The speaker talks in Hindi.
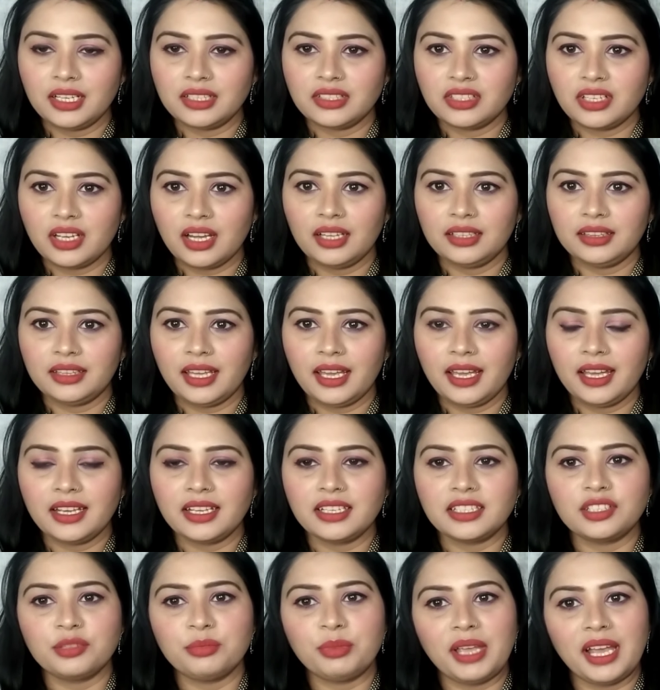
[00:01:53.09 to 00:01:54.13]
अच्छा आता है
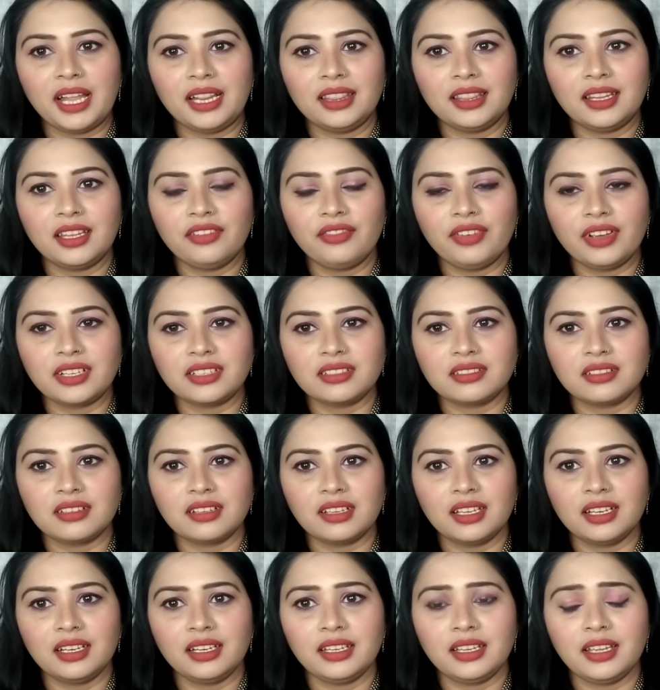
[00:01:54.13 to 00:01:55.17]
किसी भी हेल्दी फंक्शन
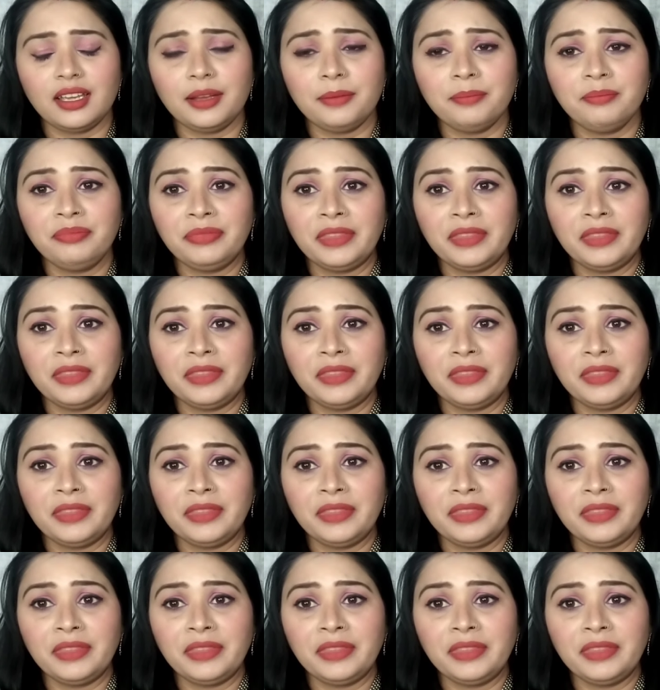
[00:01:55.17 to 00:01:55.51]
के लिए